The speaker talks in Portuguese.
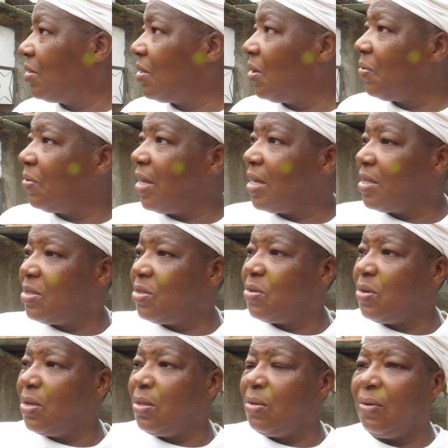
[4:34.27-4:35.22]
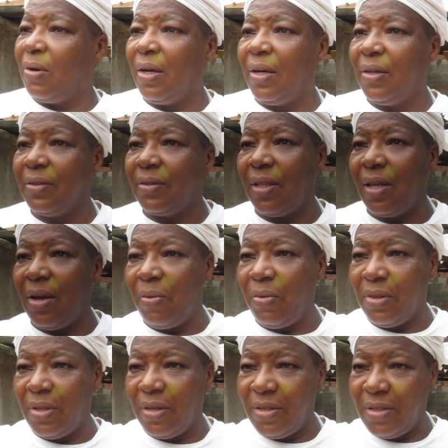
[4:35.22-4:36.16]
tenho um neto de 18 anos, tenho a
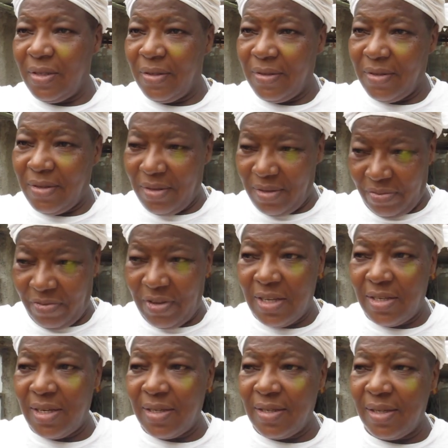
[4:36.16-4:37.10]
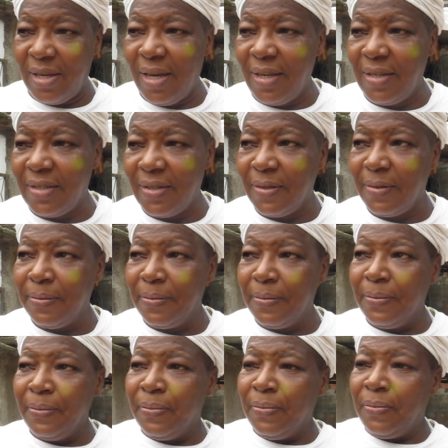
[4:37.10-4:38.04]
outra de 16.
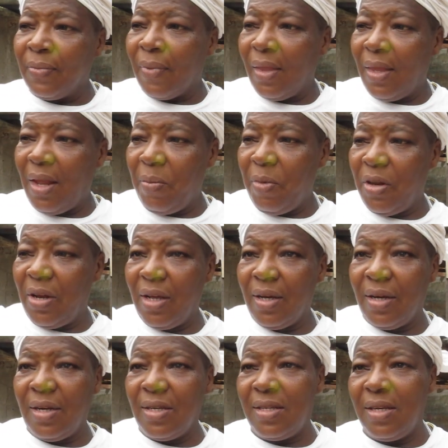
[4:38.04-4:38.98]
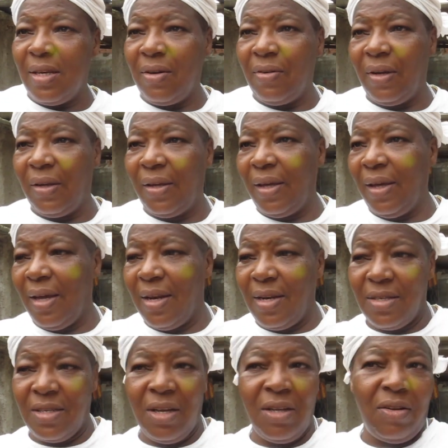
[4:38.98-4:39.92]
Tem meus netos cresceram aqui,
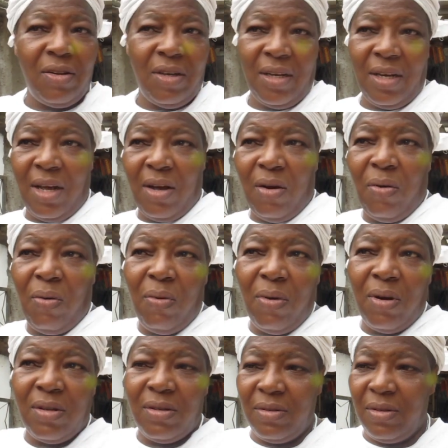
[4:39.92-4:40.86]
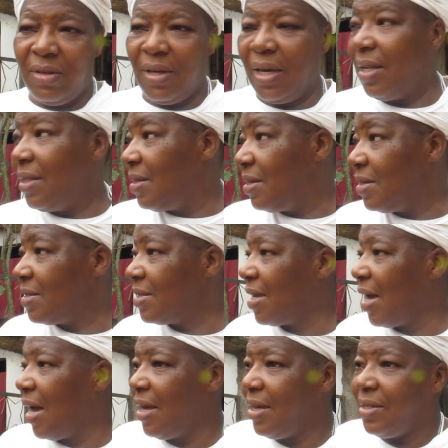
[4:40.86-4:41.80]
eles andam aqui na rua, entram,
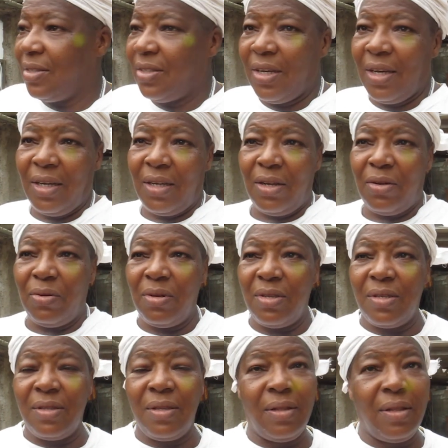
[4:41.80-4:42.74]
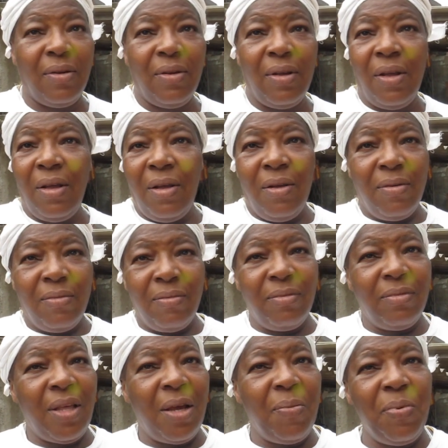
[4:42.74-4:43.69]
saem, chegam de noite. Então,
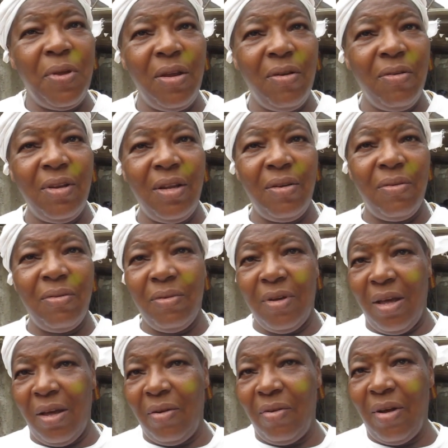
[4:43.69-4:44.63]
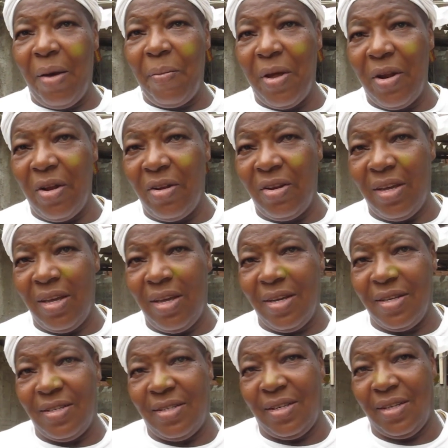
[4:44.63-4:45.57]
não tem perigo nenhum, quer é lugar melhor do que
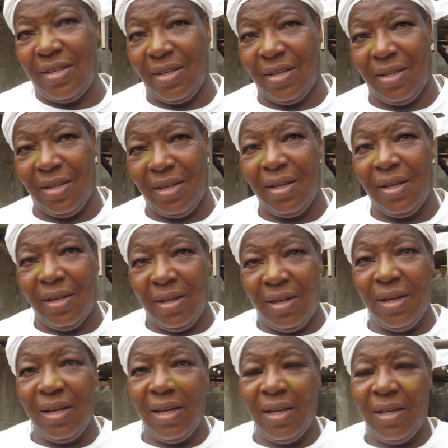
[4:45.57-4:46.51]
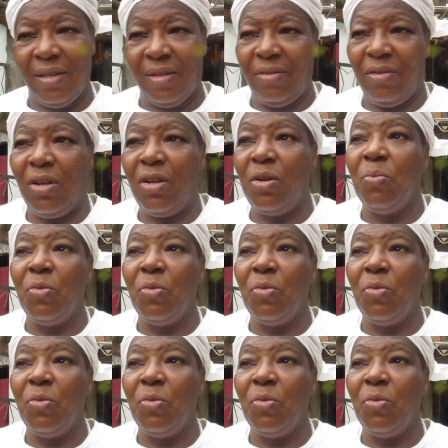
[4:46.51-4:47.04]
esse, né? Todo